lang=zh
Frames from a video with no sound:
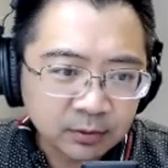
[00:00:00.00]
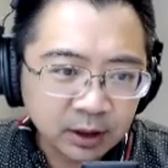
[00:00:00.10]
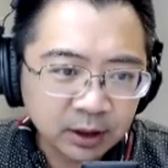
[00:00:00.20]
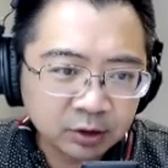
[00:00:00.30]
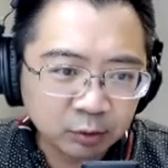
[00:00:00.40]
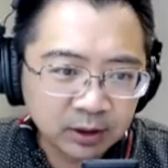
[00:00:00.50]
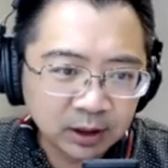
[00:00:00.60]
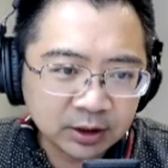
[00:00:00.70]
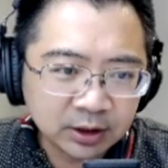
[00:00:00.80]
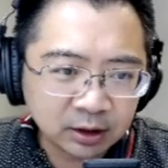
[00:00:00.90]
，E T H 我们刚
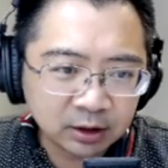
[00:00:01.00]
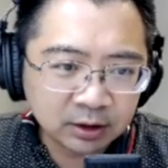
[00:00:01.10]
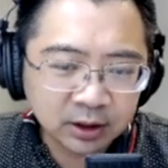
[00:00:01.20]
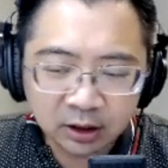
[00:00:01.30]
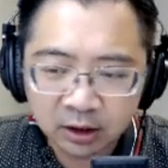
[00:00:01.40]
刚讲的涨